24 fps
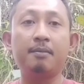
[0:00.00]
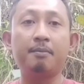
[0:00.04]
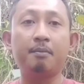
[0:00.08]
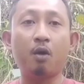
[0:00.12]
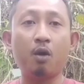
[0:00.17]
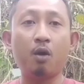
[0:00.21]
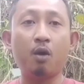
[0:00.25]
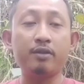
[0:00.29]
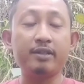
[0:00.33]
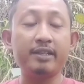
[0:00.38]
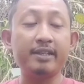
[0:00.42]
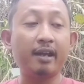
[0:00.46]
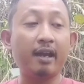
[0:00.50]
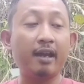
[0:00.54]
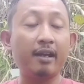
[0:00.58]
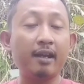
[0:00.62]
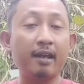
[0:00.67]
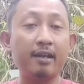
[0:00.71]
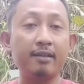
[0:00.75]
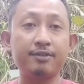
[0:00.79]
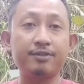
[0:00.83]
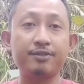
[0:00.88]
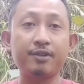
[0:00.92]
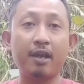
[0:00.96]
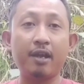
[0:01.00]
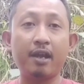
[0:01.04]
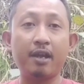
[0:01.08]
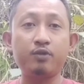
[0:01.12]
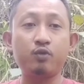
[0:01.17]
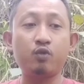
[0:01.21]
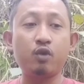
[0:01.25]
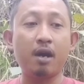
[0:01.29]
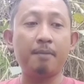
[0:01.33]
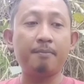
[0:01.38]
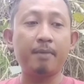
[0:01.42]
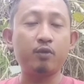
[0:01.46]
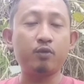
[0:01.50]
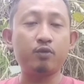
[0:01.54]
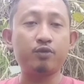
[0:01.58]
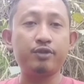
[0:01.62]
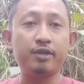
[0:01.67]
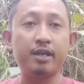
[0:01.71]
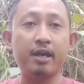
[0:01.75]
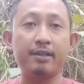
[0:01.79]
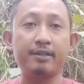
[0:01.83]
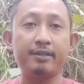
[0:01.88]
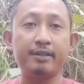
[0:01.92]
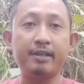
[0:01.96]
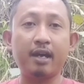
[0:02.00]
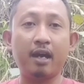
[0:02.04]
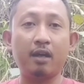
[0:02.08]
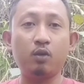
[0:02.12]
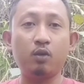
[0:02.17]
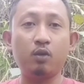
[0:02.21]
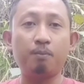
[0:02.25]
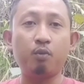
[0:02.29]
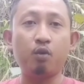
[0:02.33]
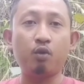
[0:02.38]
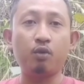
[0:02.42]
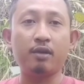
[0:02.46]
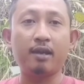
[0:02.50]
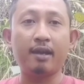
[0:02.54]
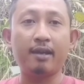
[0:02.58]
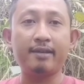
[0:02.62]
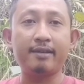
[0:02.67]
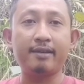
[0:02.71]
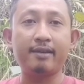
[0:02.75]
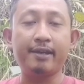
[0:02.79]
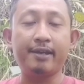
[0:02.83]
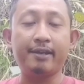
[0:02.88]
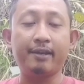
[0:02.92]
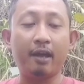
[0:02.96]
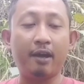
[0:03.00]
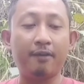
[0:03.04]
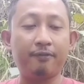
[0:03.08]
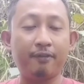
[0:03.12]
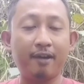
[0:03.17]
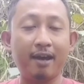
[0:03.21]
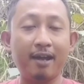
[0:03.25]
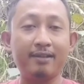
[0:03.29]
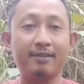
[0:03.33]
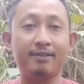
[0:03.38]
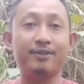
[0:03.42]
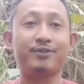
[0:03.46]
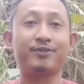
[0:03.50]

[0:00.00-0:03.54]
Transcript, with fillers: Mohon diralat saya juga manusia tidak luput dari kehilafan,